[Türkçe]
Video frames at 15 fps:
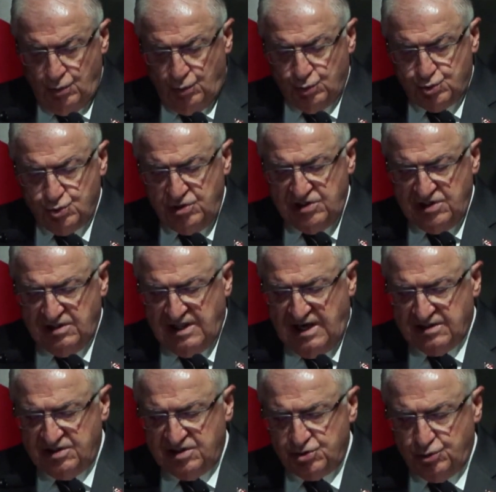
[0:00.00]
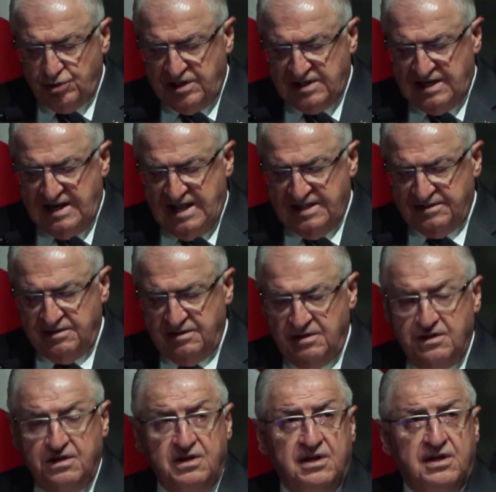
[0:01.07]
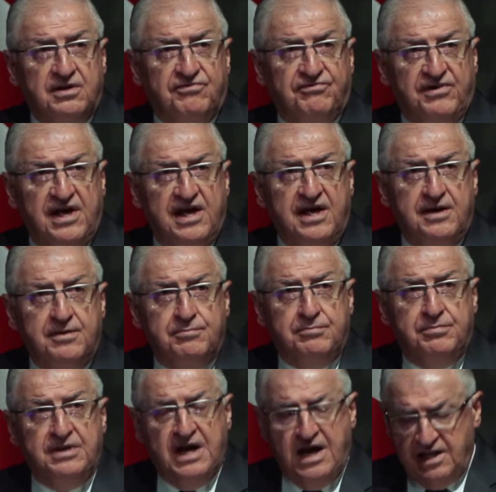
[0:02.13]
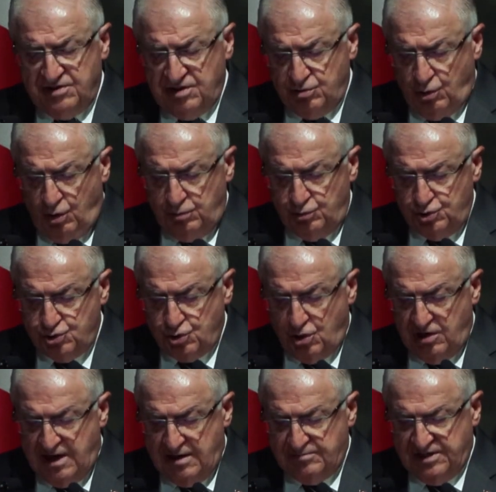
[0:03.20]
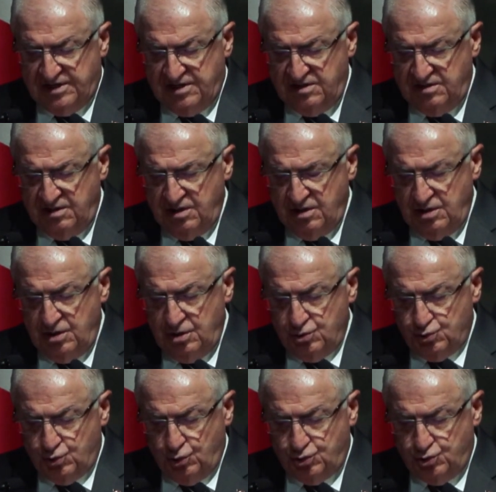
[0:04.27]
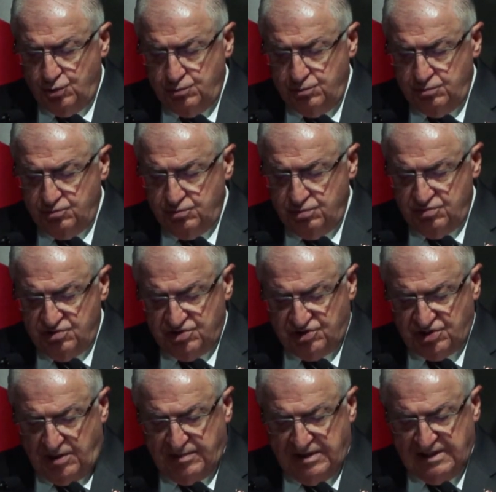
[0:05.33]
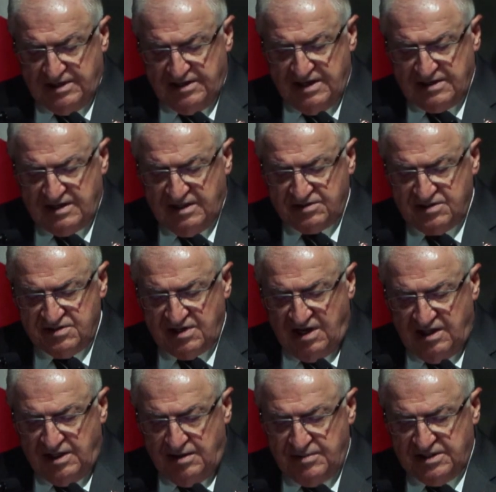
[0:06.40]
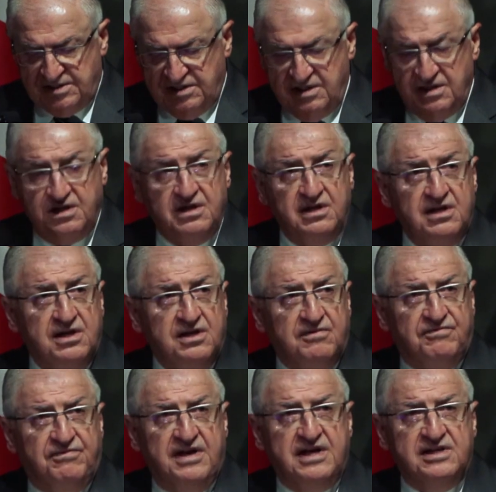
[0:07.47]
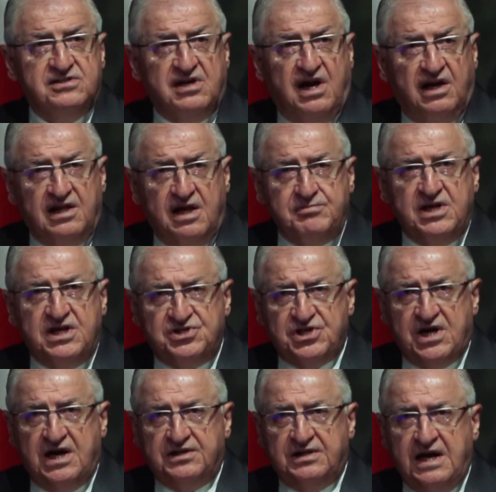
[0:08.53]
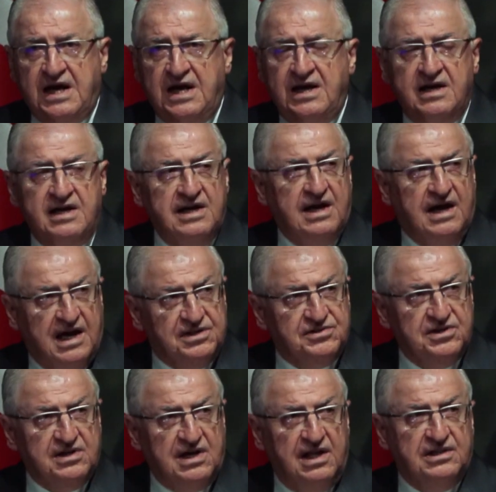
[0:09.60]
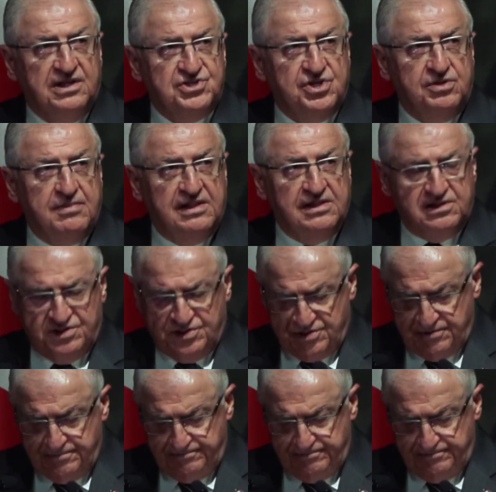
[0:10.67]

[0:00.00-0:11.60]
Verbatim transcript: Uzun yıllardır süre gelen ve miadı dolmuş söylemlerin çözüm çabalarına katkı sağlamadığı ve sağlamayacağı da artık anlaşılmalıdır.